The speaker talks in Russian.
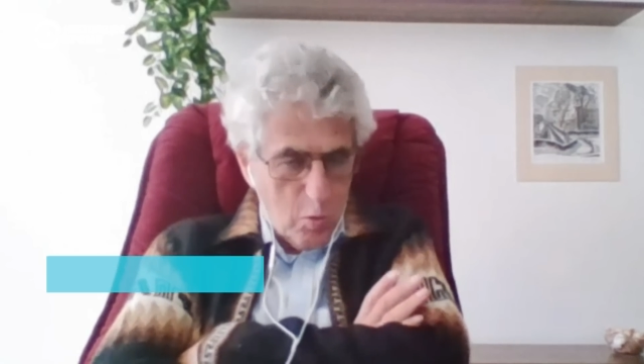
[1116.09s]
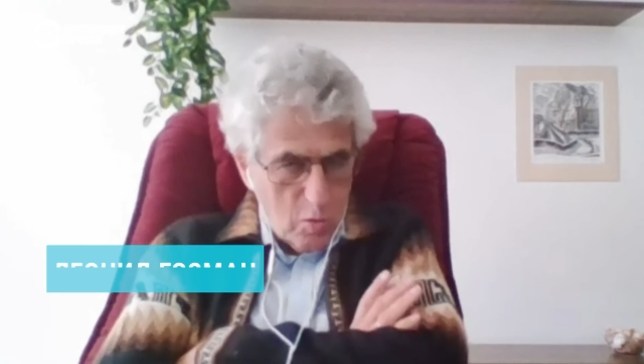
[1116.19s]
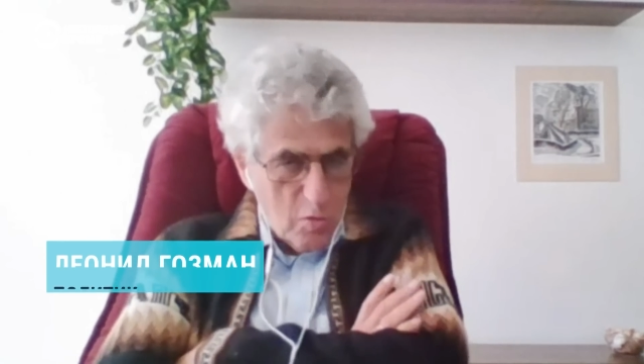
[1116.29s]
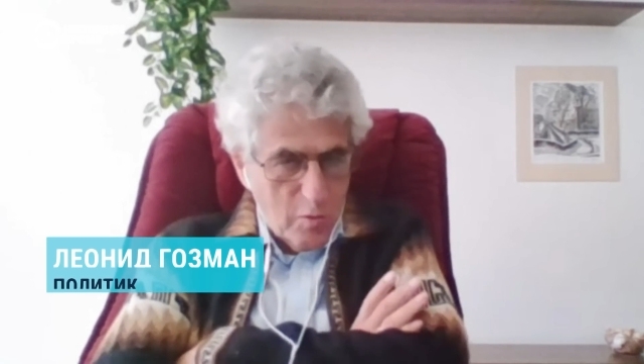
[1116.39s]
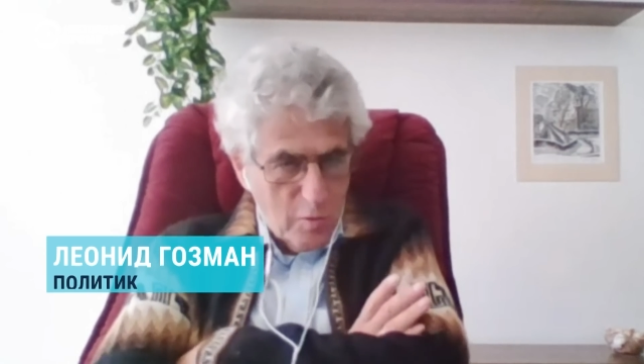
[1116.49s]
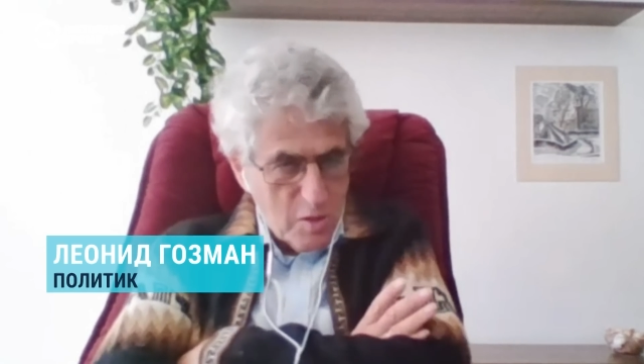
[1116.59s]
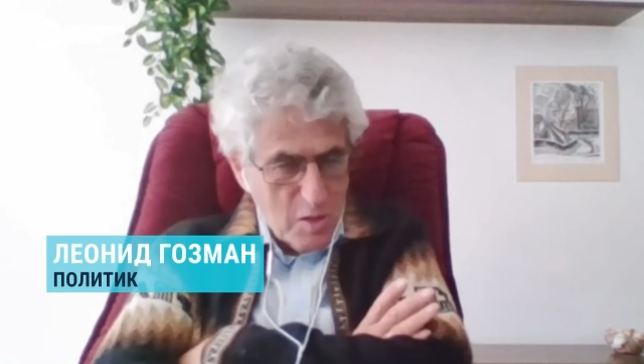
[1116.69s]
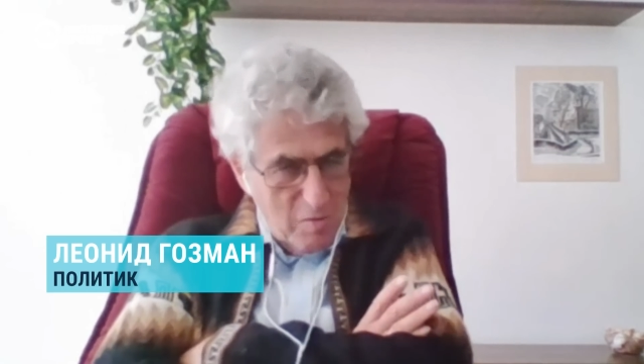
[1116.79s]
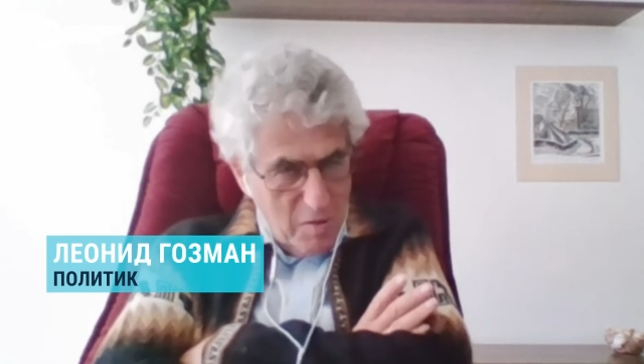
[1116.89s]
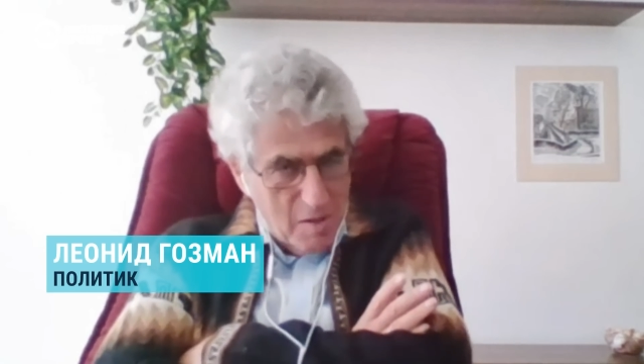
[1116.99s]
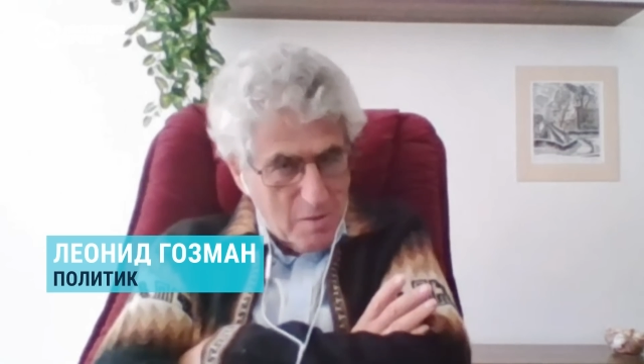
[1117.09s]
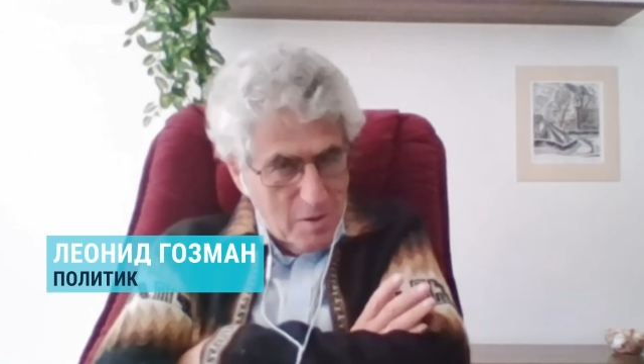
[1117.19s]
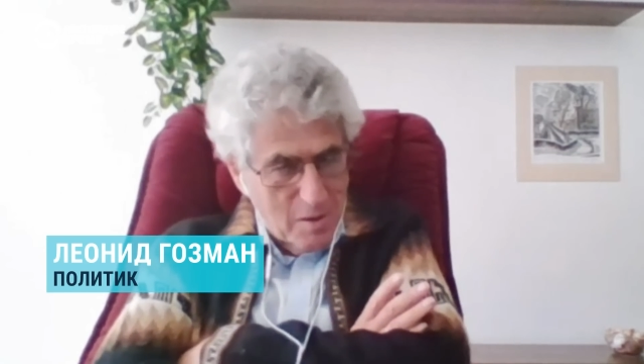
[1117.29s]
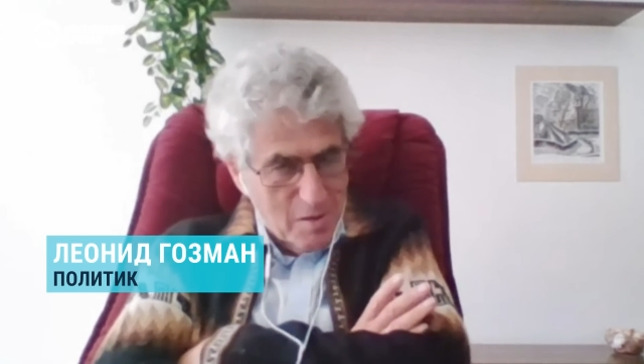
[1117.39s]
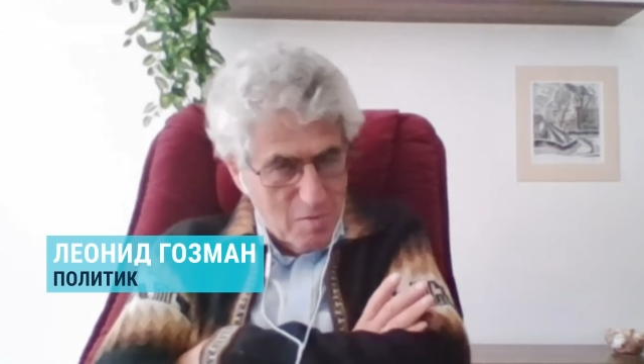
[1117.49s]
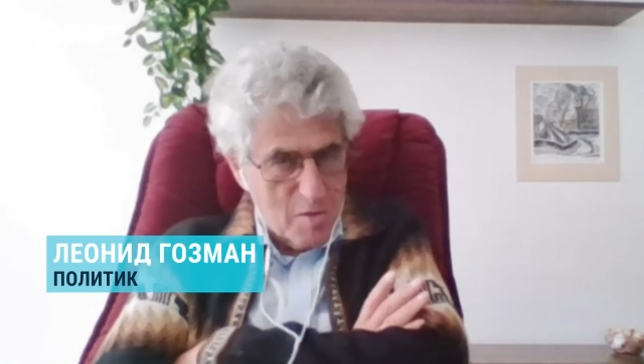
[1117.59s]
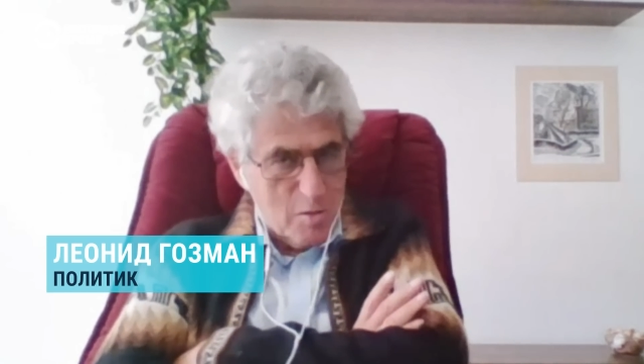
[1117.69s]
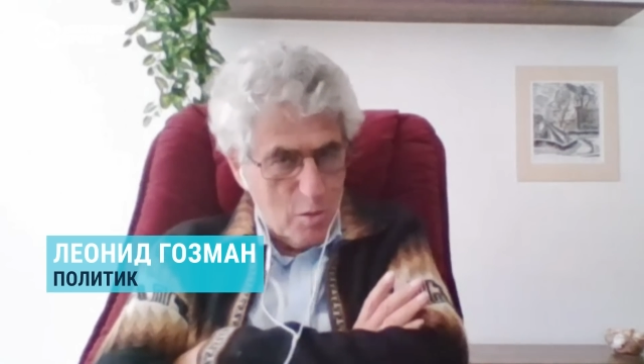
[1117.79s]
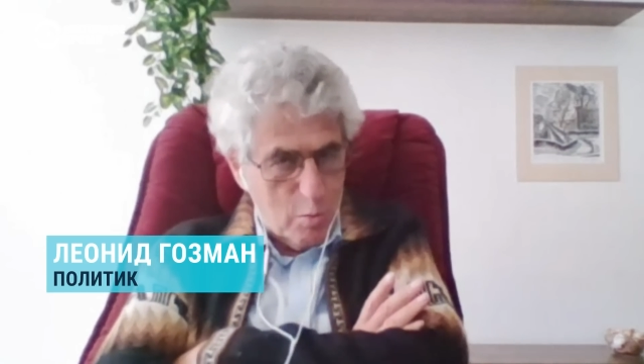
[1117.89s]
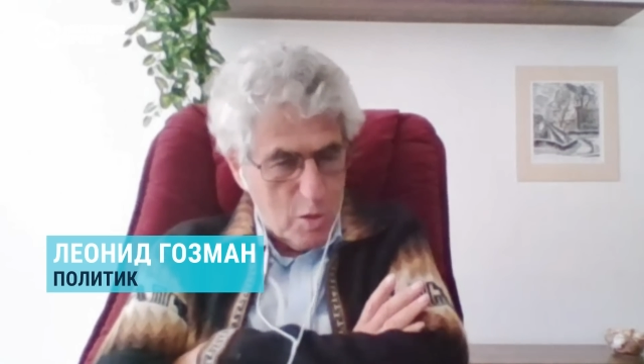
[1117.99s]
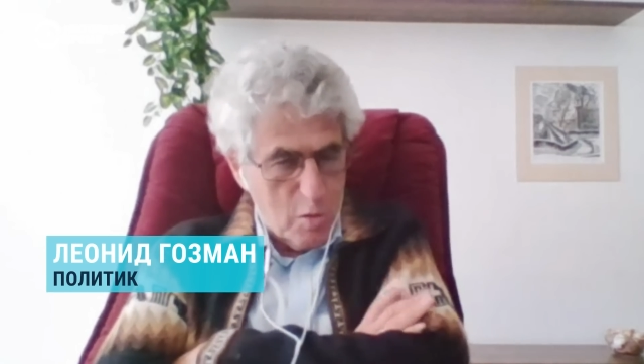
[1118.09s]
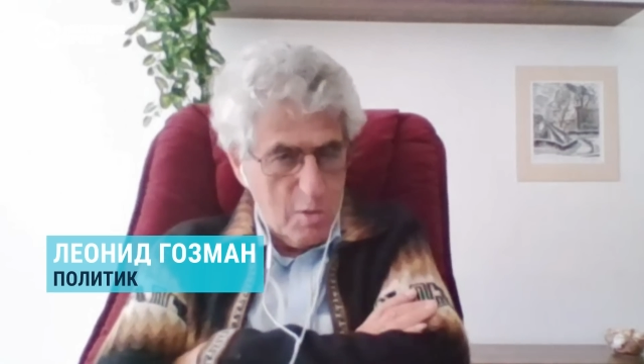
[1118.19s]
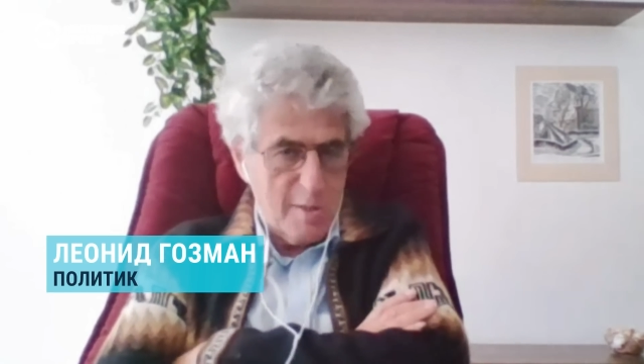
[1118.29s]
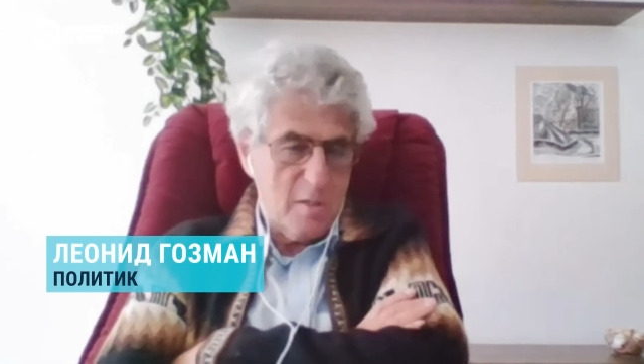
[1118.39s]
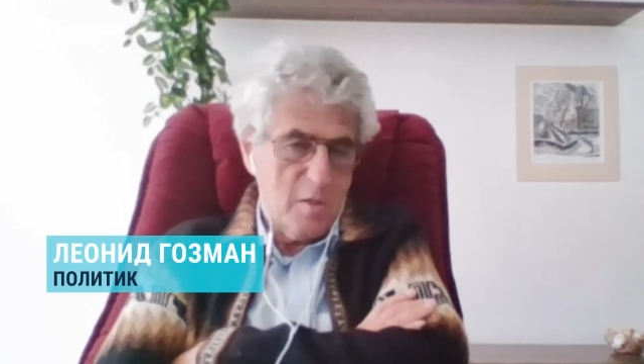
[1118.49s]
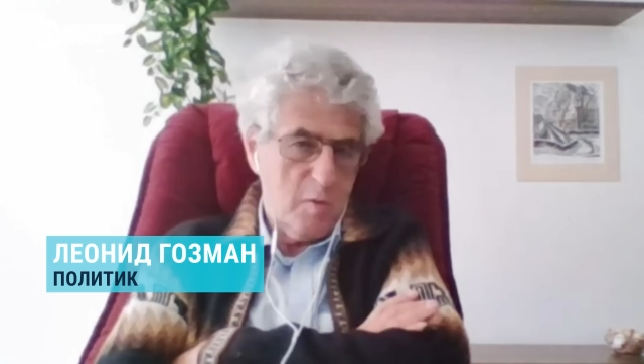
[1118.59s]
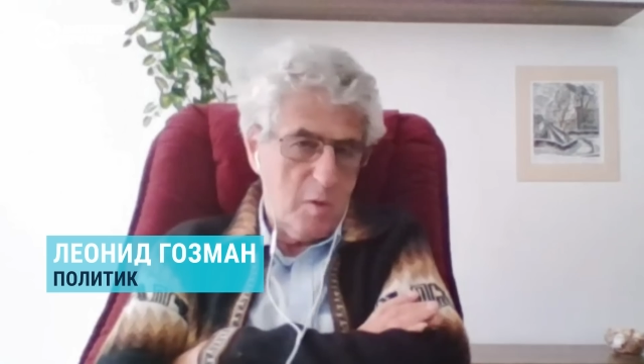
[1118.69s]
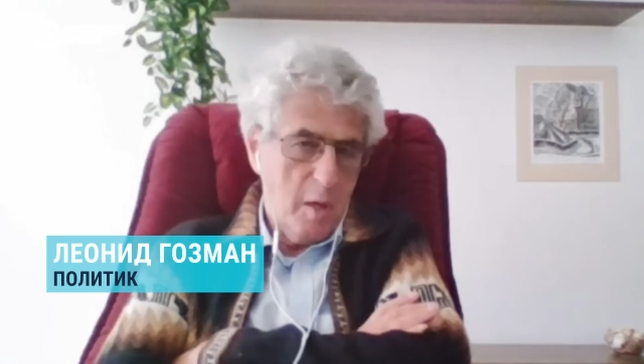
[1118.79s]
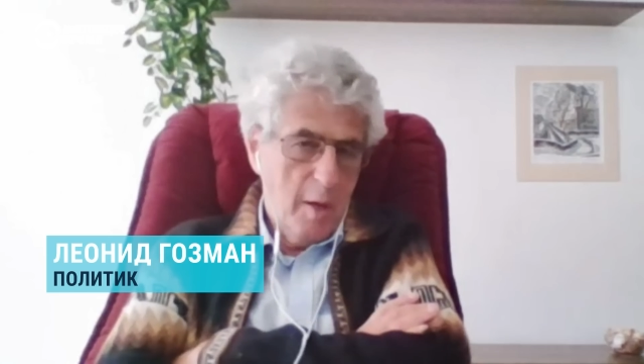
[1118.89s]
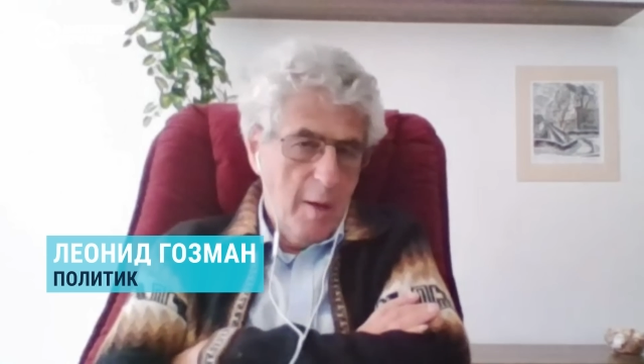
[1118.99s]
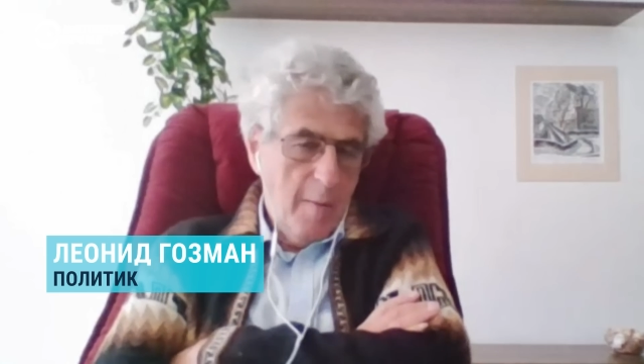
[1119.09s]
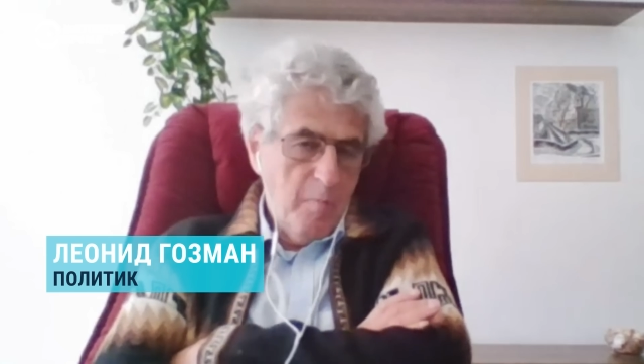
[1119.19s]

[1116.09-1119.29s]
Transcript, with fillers: Ну, то есть он его не скрывает, да, известно, что ему 70 лет сегодня,